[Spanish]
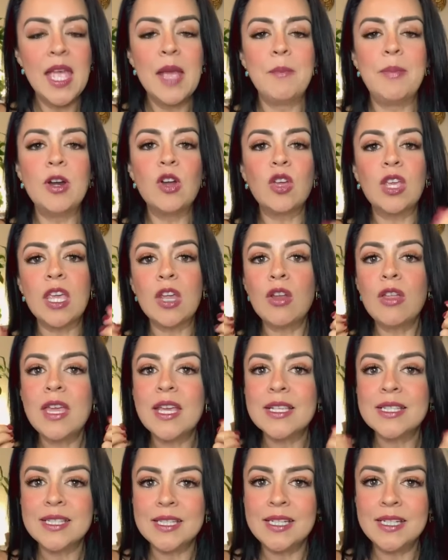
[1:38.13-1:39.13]
Pero quiero
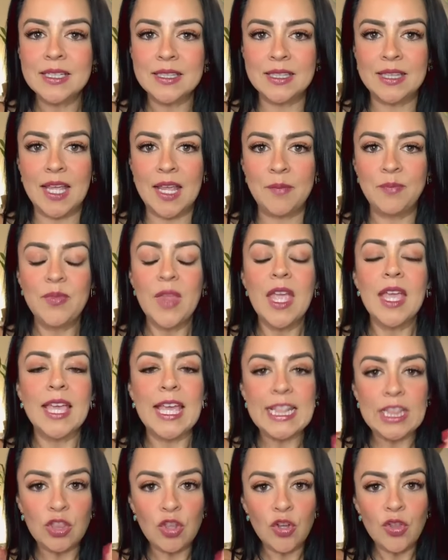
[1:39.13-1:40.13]
decirte
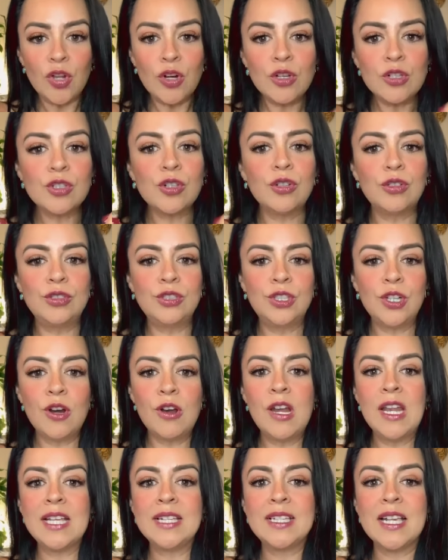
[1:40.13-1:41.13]
que todos los
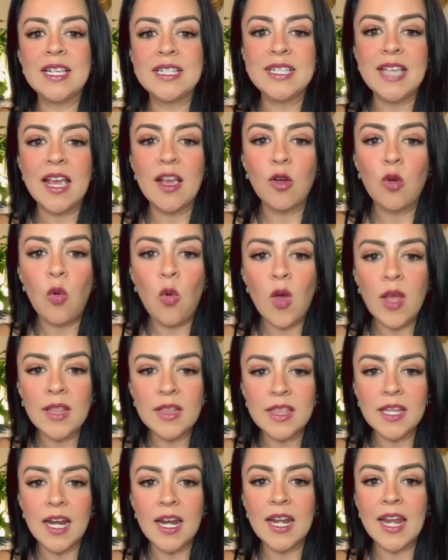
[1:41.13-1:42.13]
controles se
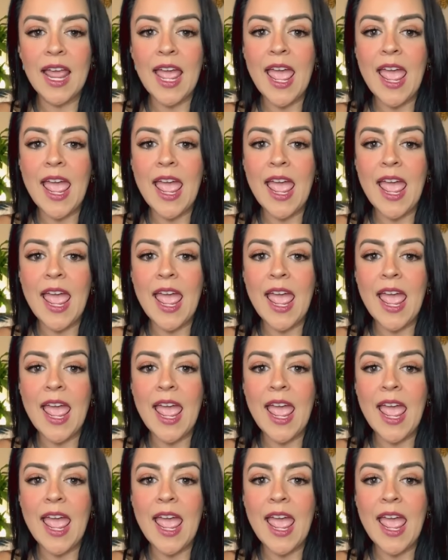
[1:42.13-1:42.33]
encuentran